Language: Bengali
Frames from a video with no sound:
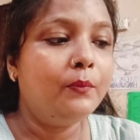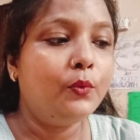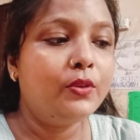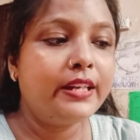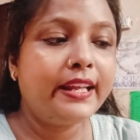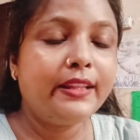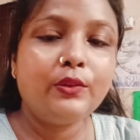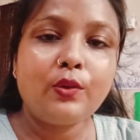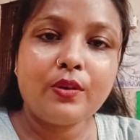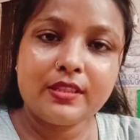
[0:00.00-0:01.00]
মোটে
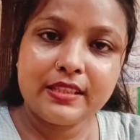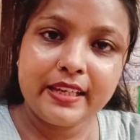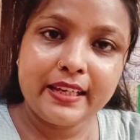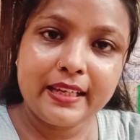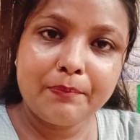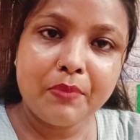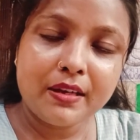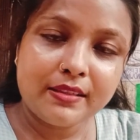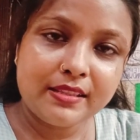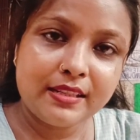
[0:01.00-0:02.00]
দশ থেকে
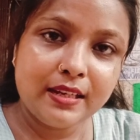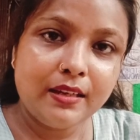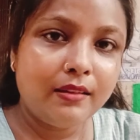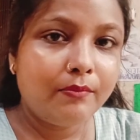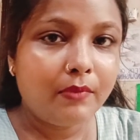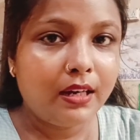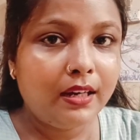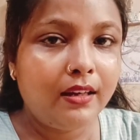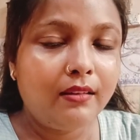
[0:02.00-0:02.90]
পাঁচটা বা